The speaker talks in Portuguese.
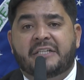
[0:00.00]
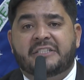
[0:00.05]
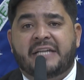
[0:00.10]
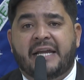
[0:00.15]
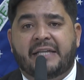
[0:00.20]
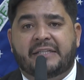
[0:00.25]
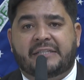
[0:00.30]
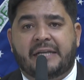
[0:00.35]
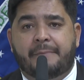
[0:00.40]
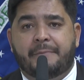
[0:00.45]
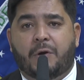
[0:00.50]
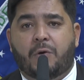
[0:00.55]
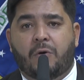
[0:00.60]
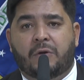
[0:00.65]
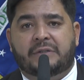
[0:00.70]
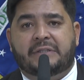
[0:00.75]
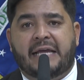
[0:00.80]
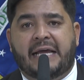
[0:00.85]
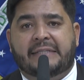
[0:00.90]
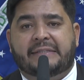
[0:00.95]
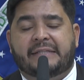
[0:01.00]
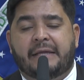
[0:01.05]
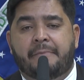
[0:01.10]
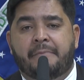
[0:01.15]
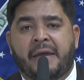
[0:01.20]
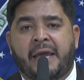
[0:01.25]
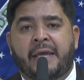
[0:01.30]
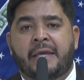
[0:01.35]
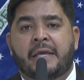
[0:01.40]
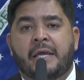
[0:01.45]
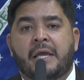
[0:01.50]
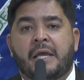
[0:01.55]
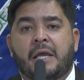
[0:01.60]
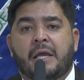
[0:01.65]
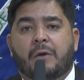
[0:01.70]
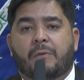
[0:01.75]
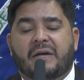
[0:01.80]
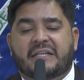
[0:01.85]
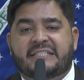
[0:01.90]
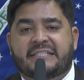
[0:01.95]
Já entramos em contato também
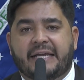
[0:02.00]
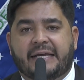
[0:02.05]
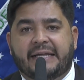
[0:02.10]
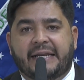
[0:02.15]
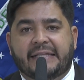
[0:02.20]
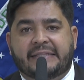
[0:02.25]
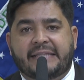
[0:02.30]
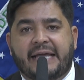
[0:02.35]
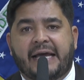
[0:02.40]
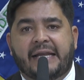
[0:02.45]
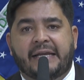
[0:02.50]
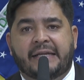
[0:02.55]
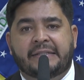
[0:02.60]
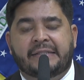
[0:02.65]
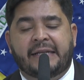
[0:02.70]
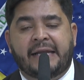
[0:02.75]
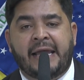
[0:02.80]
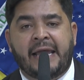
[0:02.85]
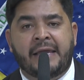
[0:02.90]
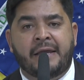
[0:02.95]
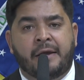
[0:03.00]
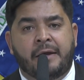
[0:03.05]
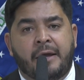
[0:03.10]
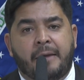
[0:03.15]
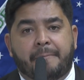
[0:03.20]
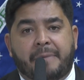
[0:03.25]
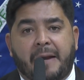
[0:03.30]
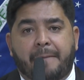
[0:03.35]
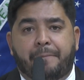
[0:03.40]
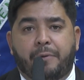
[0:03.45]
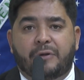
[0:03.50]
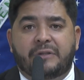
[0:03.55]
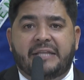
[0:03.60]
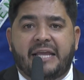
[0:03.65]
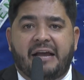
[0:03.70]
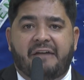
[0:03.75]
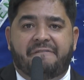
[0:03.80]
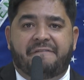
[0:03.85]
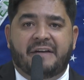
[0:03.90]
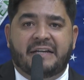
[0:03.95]
com a secretária Andréia para
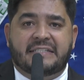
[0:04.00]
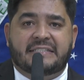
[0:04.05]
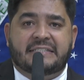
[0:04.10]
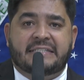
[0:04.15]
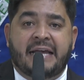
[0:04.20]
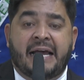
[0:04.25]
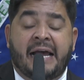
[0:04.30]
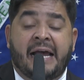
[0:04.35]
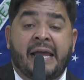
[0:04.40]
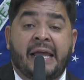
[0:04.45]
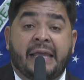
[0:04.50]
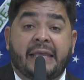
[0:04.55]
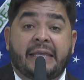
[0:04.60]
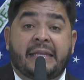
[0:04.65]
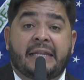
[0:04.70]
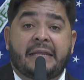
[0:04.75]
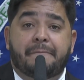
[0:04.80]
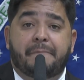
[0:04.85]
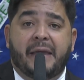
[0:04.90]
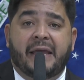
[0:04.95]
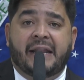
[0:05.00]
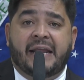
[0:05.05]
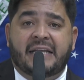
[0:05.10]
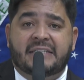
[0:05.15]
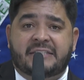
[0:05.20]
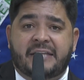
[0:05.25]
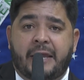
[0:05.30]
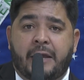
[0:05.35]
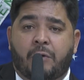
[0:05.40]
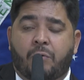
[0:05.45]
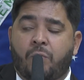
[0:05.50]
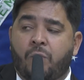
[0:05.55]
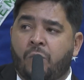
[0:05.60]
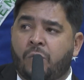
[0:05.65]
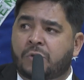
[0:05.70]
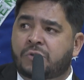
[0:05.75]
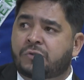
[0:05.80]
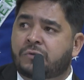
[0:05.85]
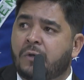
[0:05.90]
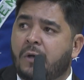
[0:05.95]
poder avançar e liberar esse
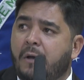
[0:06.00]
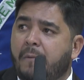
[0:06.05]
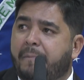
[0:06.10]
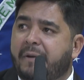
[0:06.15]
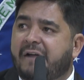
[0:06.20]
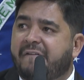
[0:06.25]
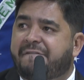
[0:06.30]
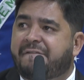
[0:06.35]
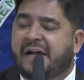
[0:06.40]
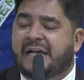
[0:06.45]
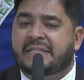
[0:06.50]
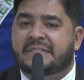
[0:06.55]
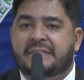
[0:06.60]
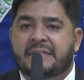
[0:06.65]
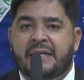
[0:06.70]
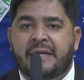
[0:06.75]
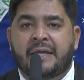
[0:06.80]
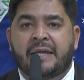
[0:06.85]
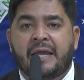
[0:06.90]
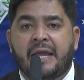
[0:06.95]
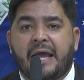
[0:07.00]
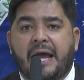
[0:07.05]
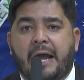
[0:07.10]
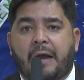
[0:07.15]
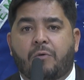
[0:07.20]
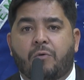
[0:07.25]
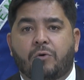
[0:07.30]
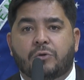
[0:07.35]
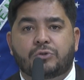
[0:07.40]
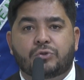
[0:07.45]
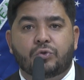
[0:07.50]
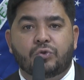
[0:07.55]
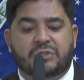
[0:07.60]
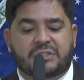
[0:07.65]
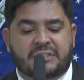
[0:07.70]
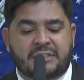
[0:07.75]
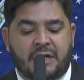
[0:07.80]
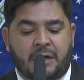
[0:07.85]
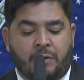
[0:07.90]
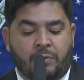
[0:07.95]
recurso para fazer a
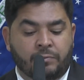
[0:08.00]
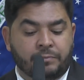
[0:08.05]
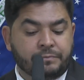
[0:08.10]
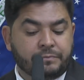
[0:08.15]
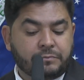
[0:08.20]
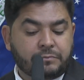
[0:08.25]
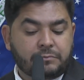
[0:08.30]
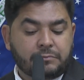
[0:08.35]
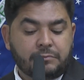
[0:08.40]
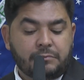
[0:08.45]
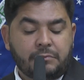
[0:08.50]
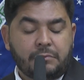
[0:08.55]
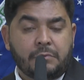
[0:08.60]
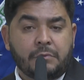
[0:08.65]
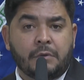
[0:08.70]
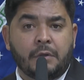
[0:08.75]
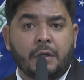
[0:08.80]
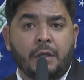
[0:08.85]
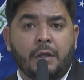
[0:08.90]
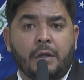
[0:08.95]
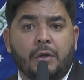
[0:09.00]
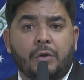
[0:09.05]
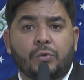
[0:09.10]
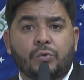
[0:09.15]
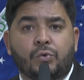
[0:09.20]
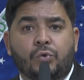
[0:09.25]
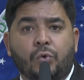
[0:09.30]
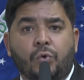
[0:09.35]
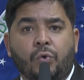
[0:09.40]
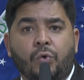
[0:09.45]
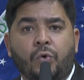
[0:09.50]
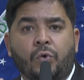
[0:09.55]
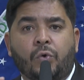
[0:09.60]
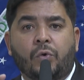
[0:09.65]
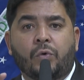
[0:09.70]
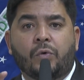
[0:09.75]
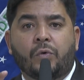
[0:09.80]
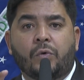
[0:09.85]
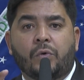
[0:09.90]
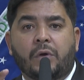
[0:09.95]
construção
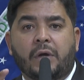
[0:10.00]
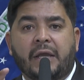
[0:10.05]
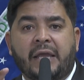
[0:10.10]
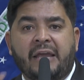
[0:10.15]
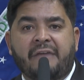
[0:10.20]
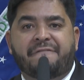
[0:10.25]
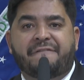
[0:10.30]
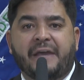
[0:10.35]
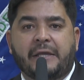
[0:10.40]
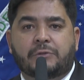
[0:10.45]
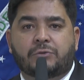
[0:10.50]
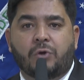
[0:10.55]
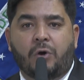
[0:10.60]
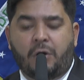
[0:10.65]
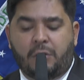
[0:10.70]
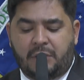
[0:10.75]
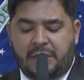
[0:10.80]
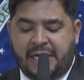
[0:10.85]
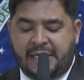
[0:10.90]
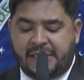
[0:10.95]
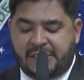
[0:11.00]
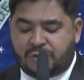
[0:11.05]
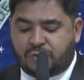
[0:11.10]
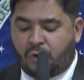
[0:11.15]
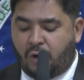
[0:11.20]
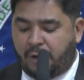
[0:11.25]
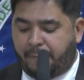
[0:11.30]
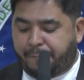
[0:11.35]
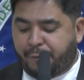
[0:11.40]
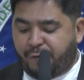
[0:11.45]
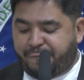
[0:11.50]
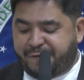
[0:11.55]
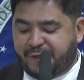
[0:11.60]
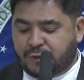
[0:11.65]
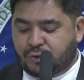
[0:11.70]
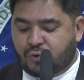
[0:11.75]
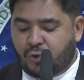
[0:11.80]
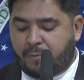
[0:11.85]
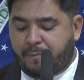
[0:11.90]
do refeitório lá na escola Professor